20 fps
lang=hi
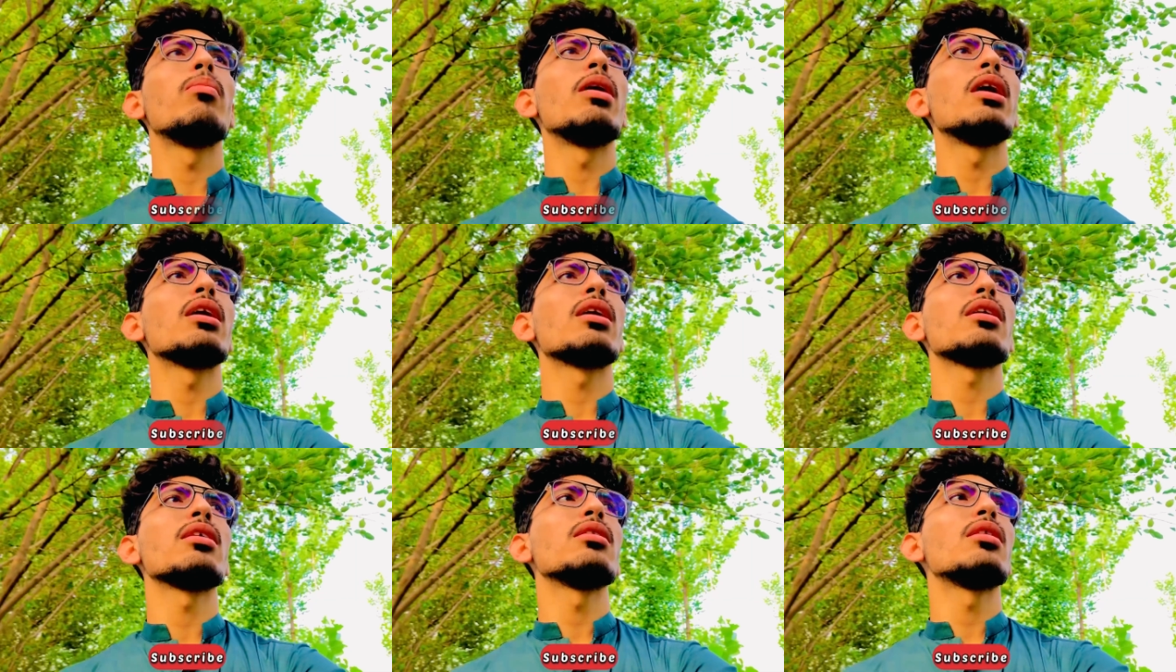
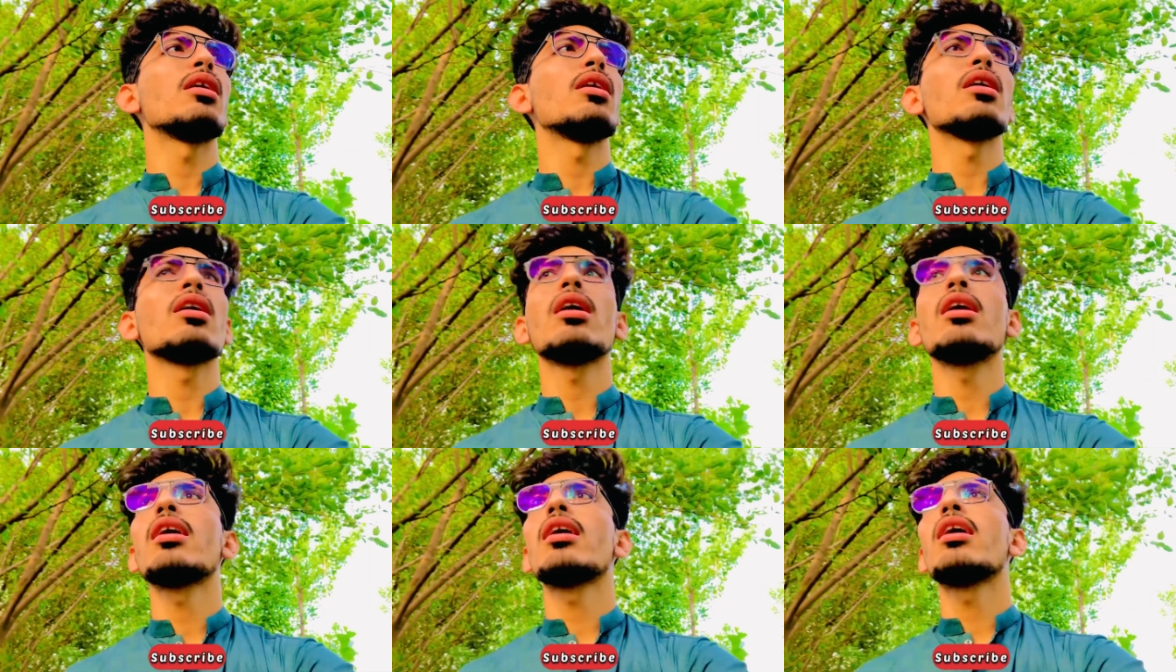पट किधर
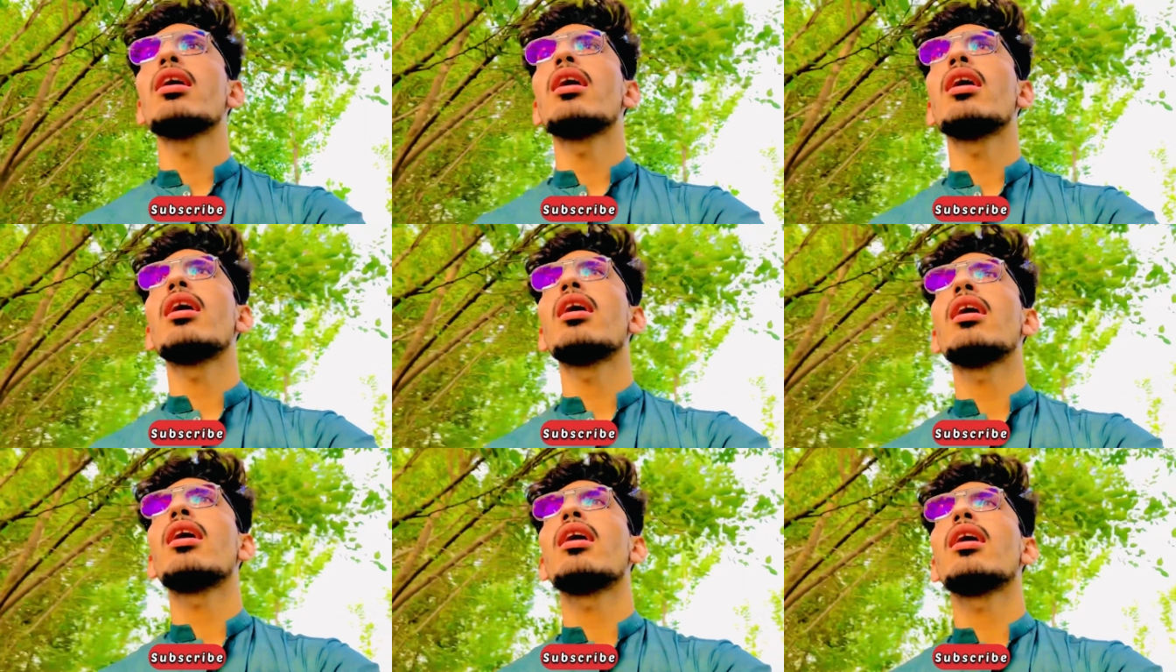निकल गया
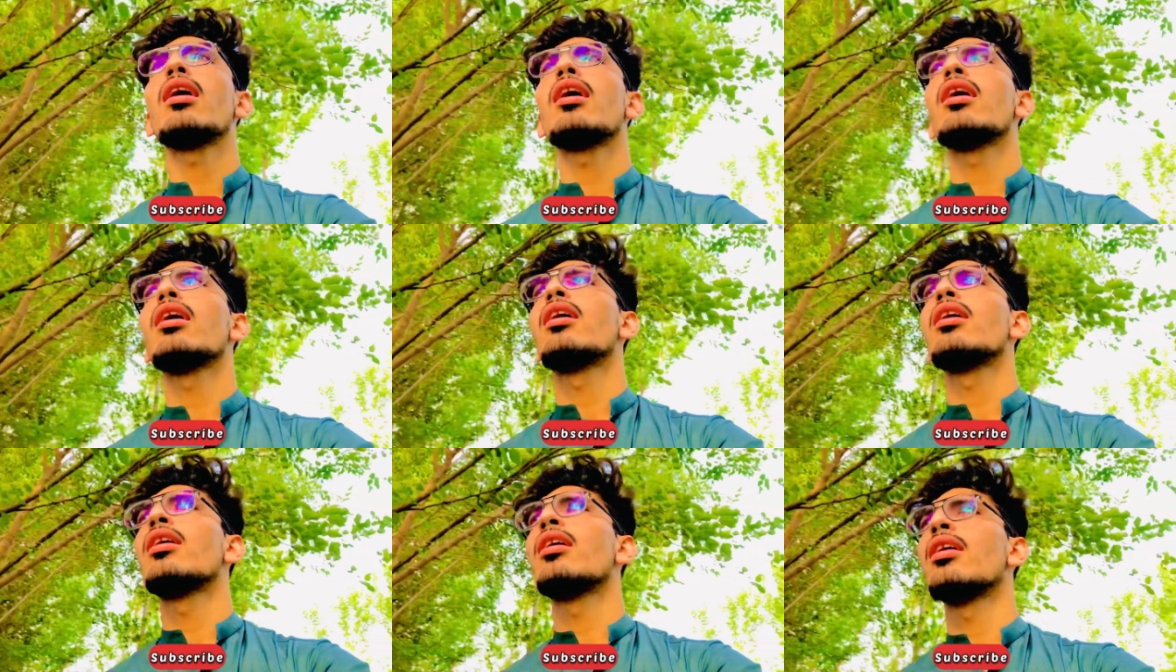है
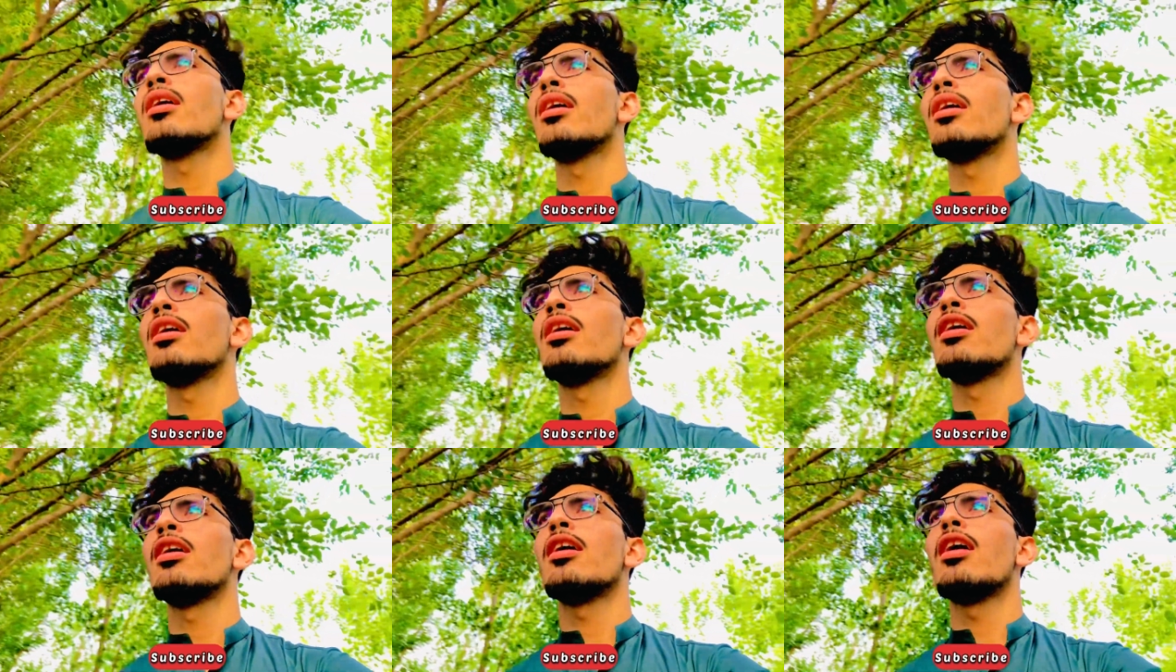
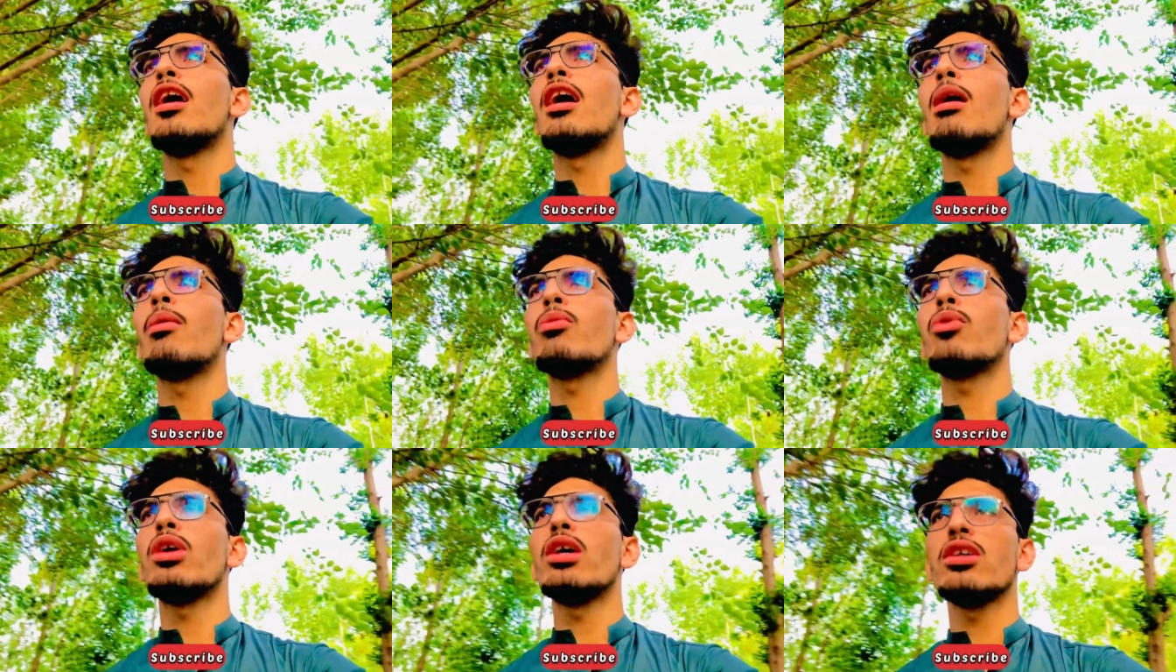
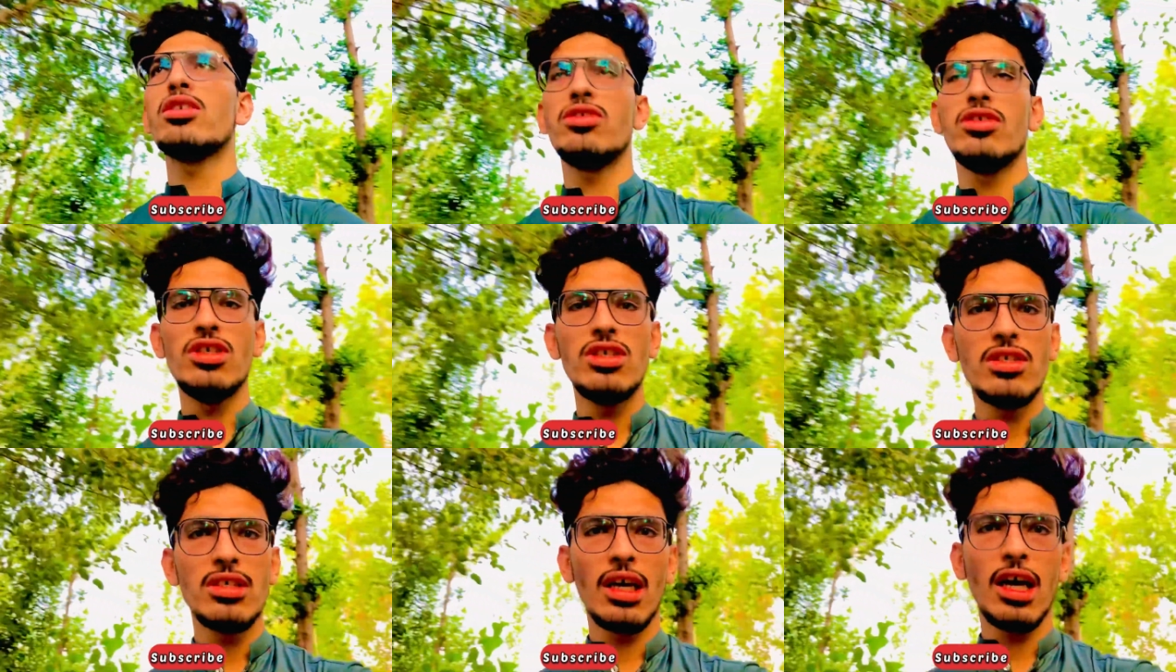आपको एक
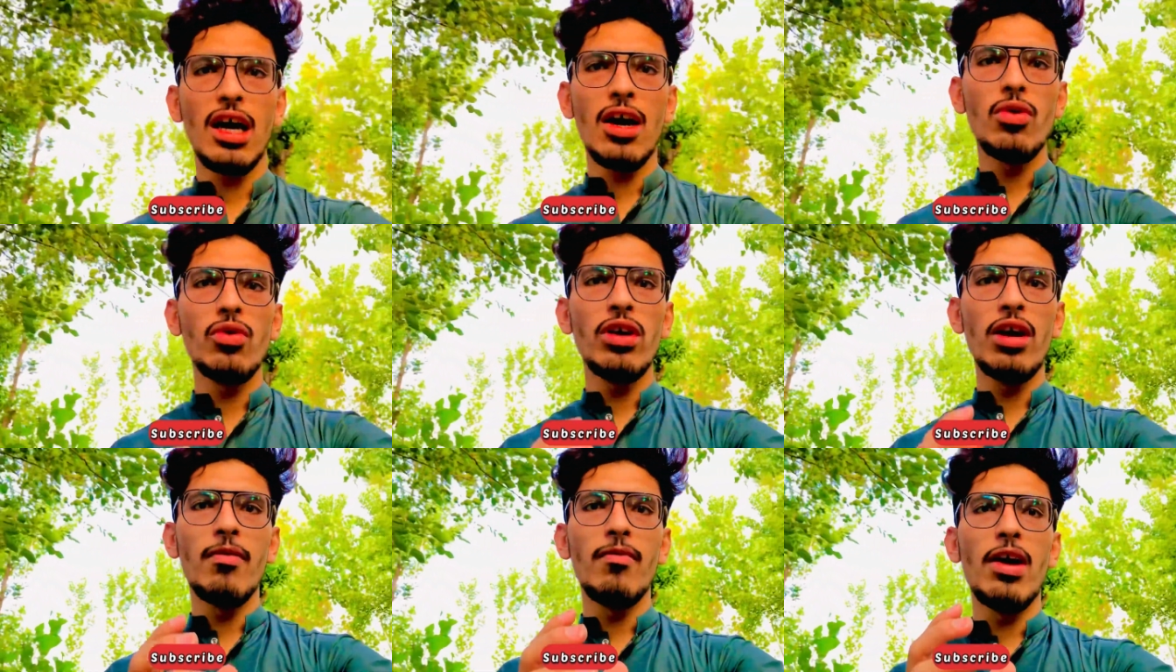चीज़
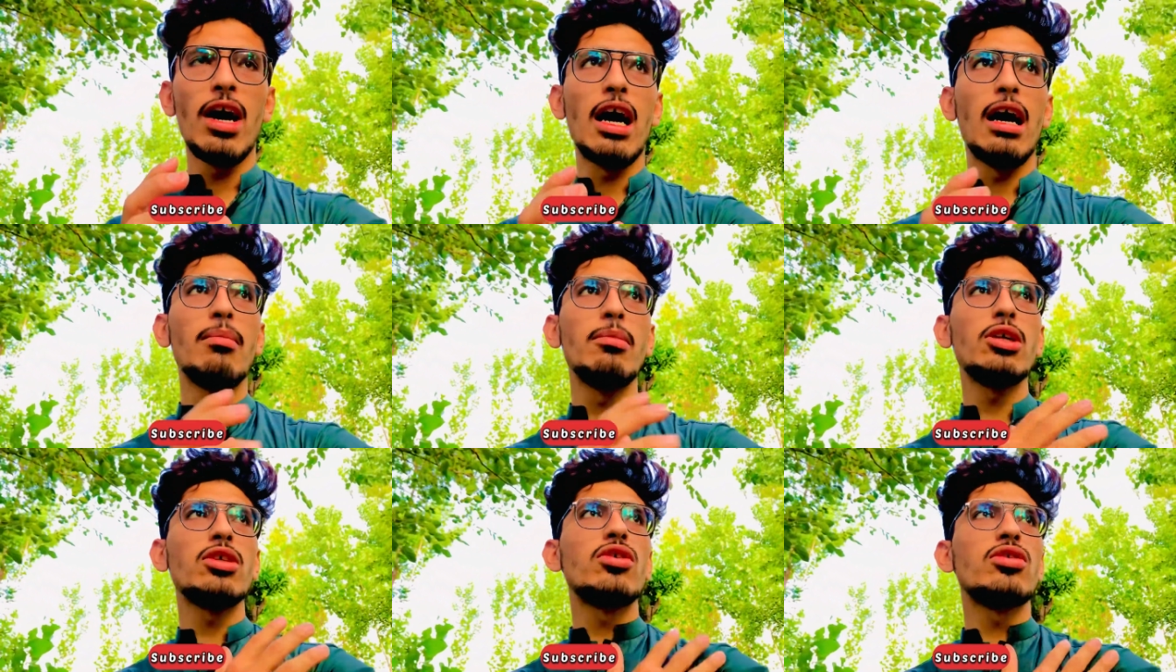दिखाऊँ हवा
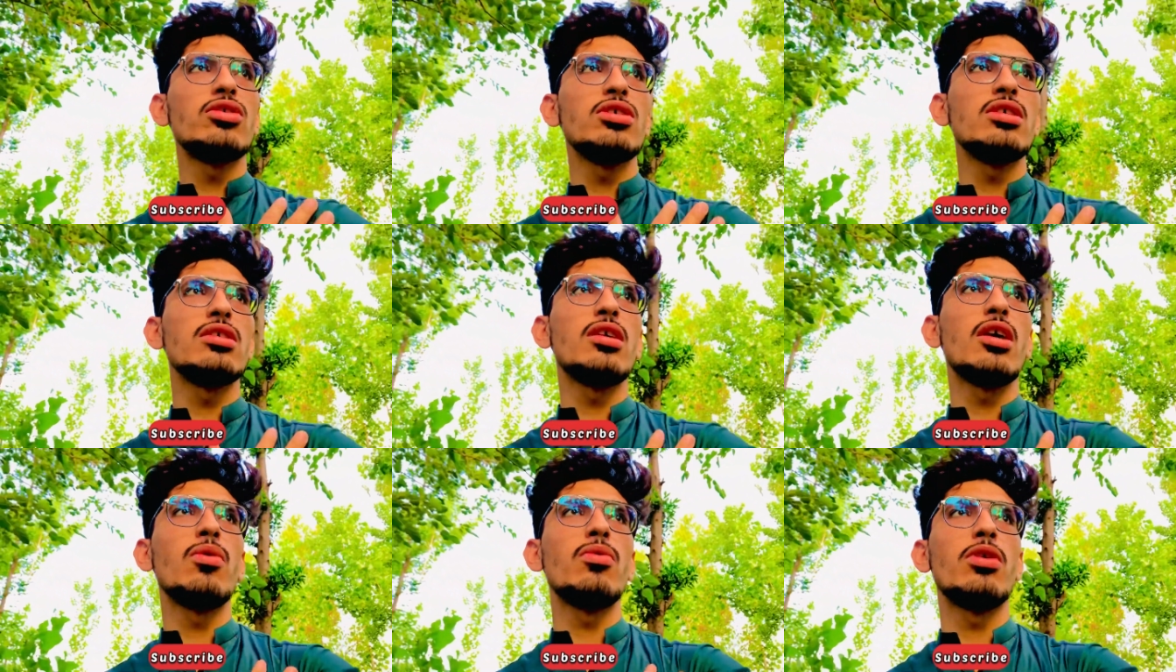में जो
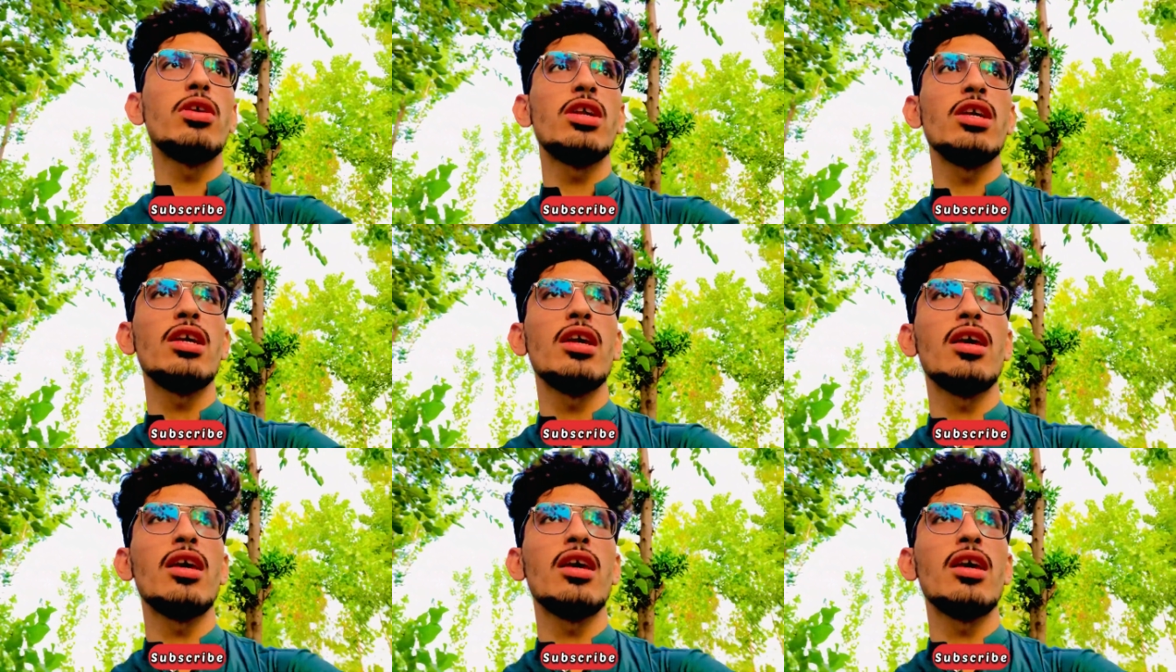चीज़ें उड़ रही